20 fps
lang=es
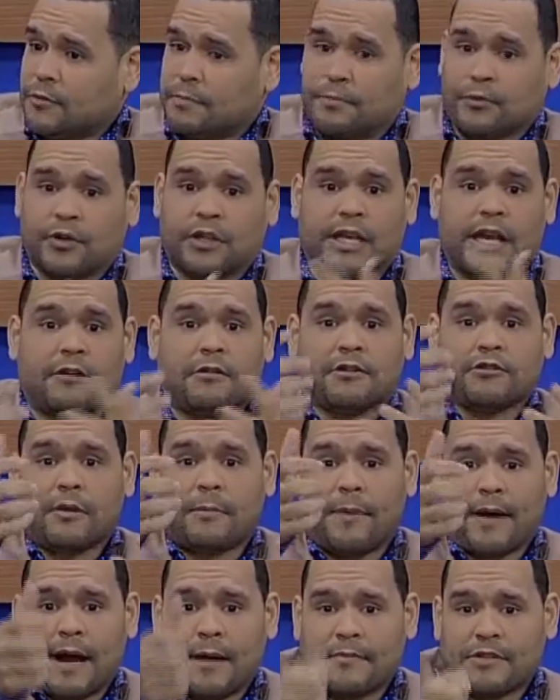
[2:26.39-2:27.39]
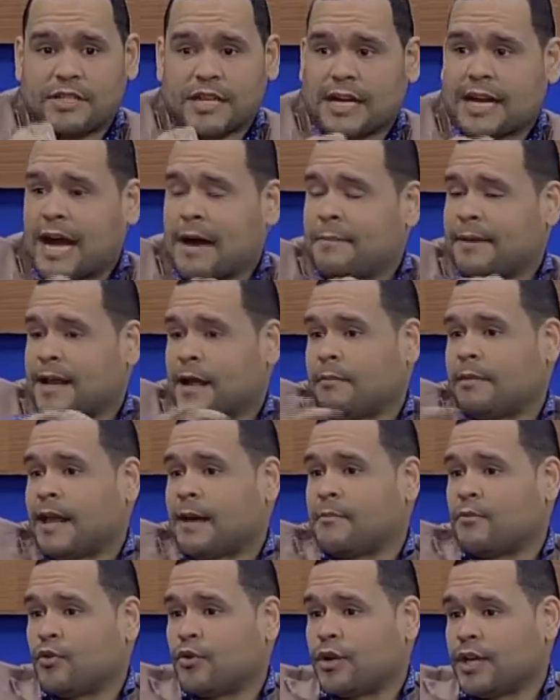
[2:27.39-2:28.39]
¿Por qué cuando apagamos esa cámara
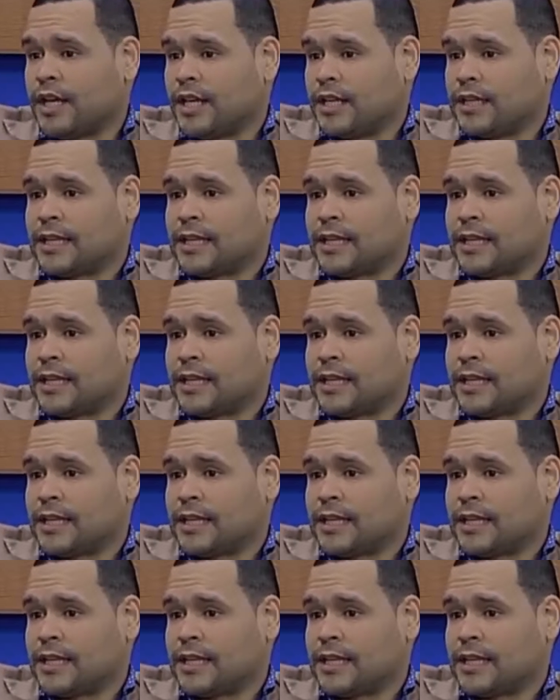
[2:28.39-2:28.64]
hablamos eh,